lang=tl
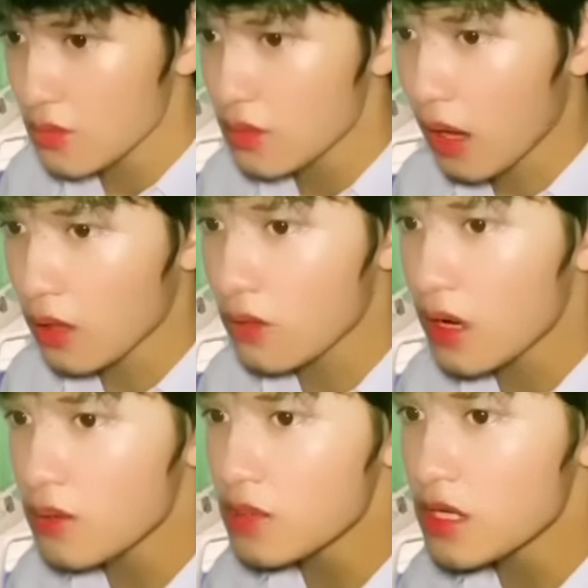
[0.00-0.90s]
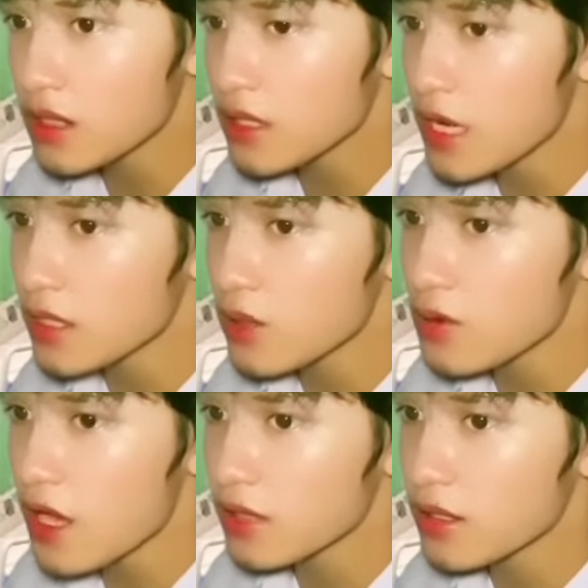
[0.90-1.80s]
Araw-araw mo na lang tinatanong
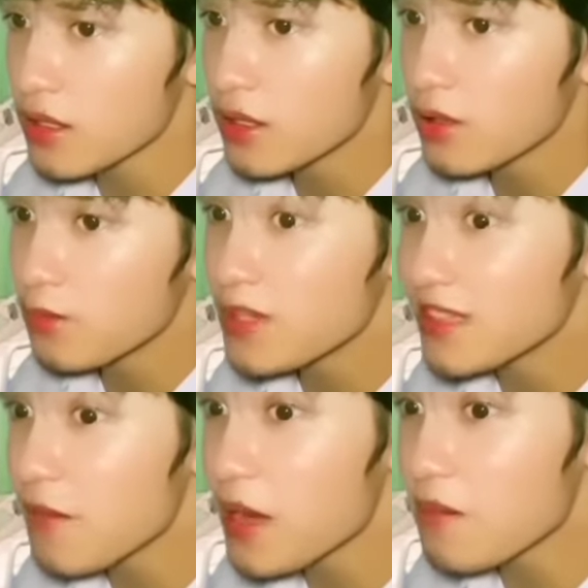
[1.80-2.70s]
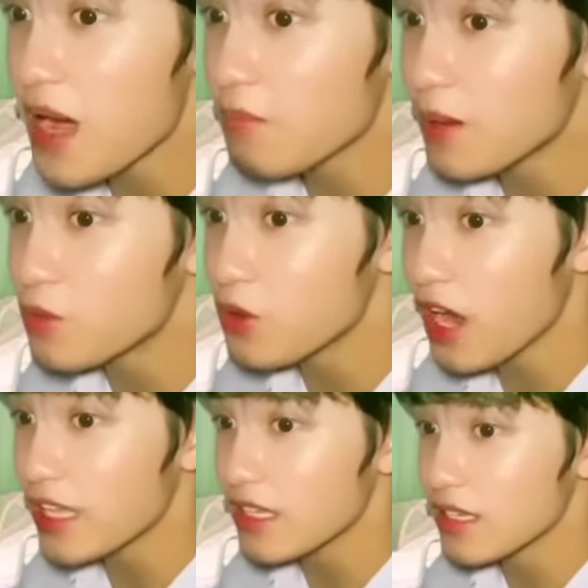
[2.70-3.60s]
yan. Bida para
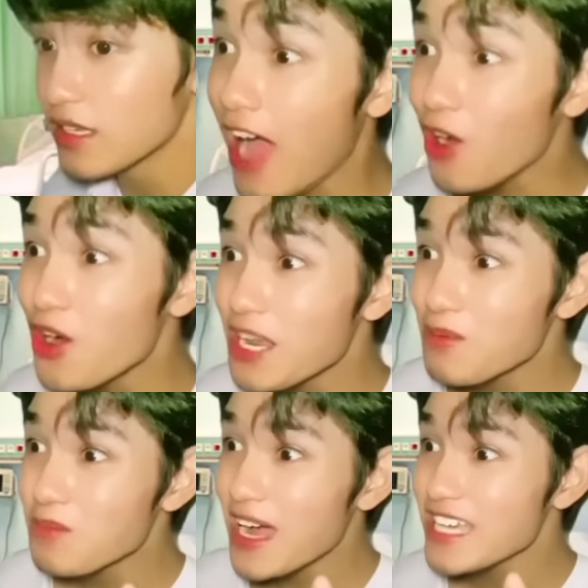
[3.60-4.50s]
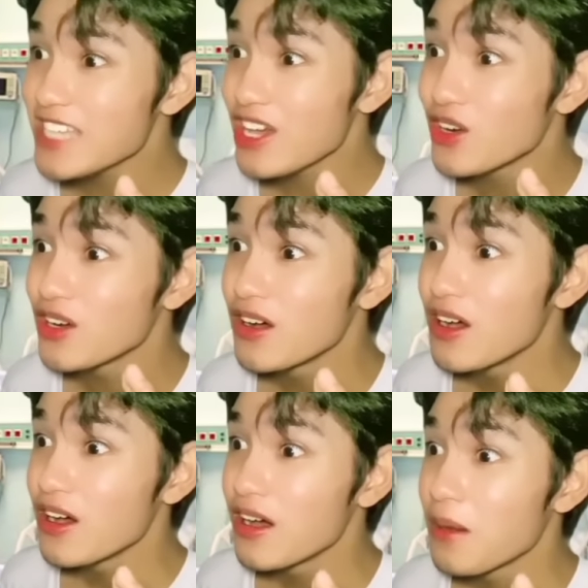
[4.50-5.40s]
mababuhay. Ako alam ko bagay sa'yo. Uy
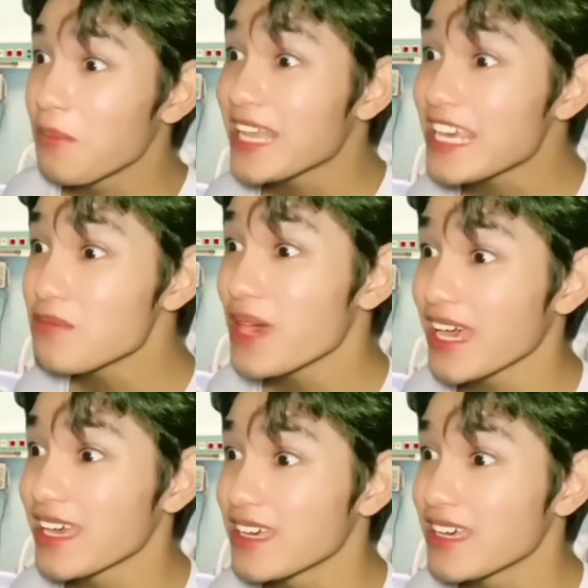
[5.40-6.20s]
ano? Manahimik.